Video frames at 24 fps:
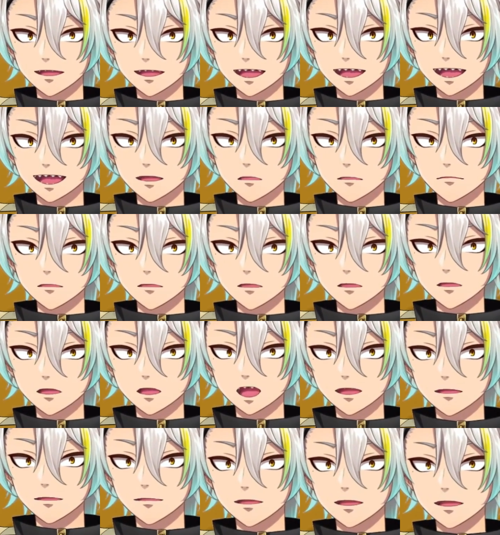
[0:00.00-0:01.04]
全員無言
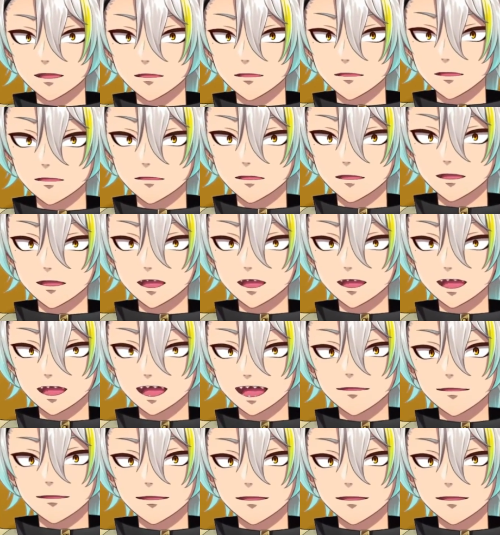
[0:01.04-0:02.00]
で PC を触っていたり、